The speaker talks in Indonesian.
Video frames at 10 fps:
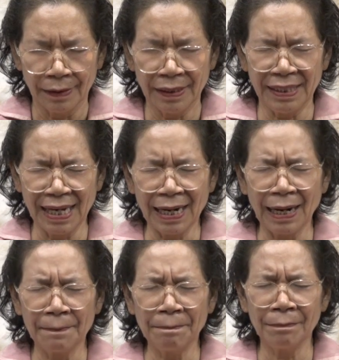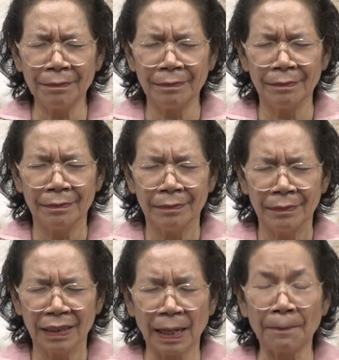Di dalam
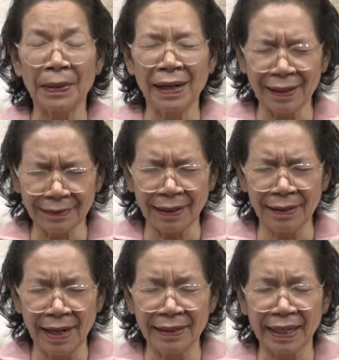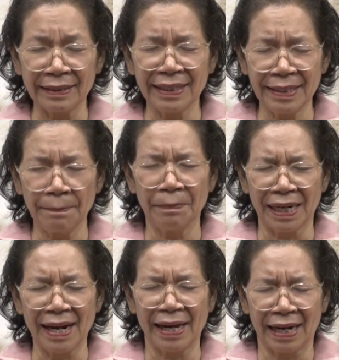kepenatan dan
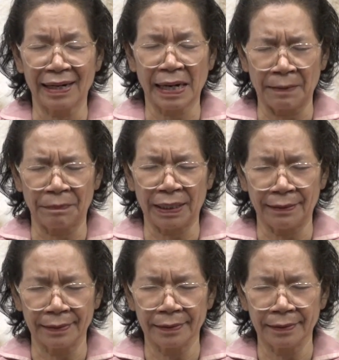ketidakberdayaan kami.